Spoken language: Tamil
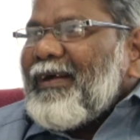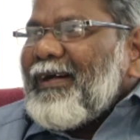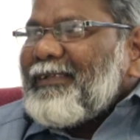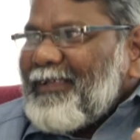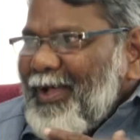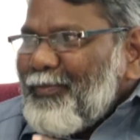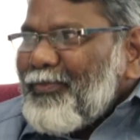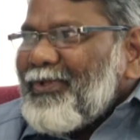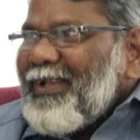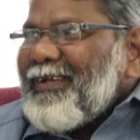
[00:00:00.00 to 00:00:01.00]
அதுதான்
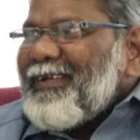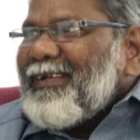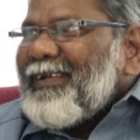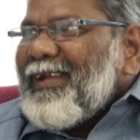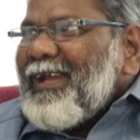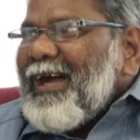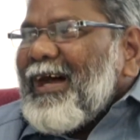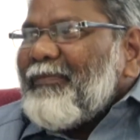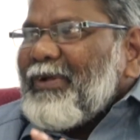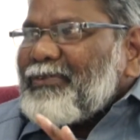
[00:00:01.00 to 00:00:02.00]
முதல் சரி
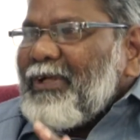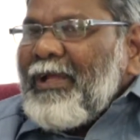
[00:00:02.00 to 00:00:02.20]
அவர்